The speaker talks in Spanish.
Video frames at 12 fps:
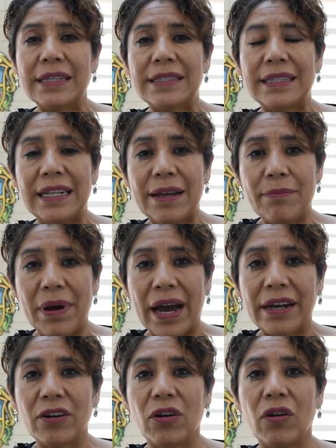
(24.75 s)
Sin
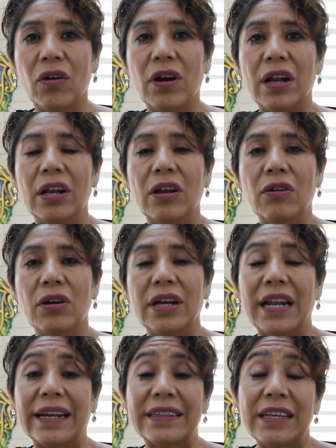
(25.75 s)
embargo,
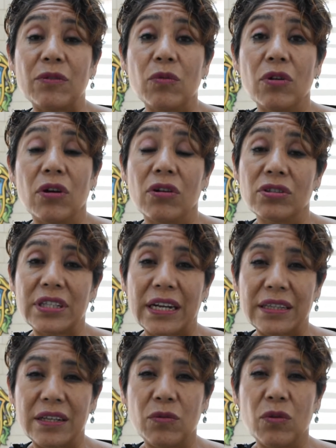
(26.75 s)
el artículo, los
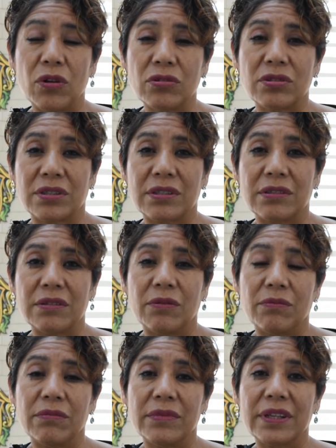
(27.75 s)
artículos
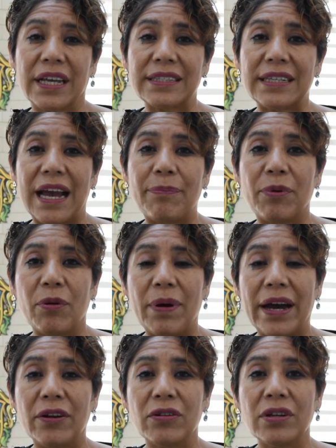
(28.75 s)
que se
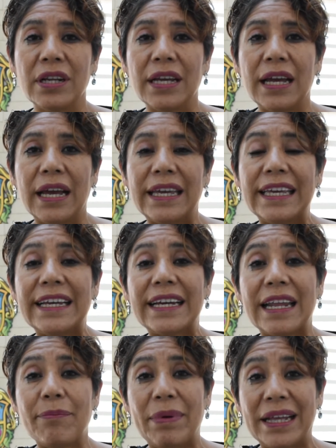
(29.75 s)
aprobaron
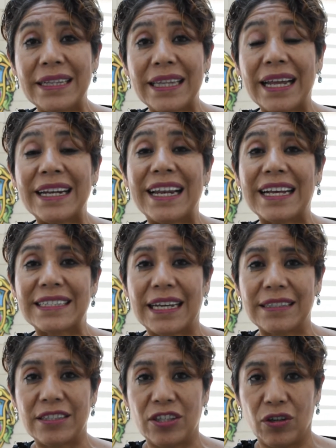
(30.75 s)
incrementan las
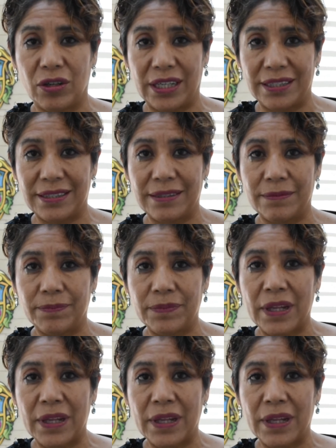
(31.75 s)
sanciones.